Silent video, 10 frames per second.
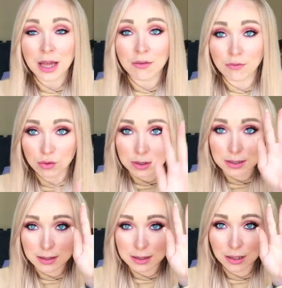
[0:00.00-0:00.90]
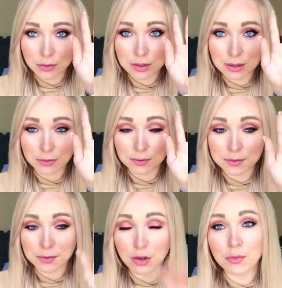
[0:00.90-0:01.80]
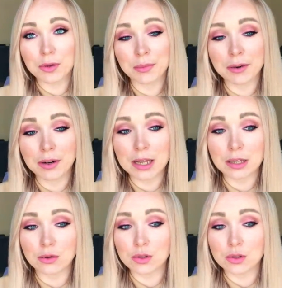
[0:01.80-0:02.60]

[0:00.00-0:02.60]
волос остается вот в своем направлении.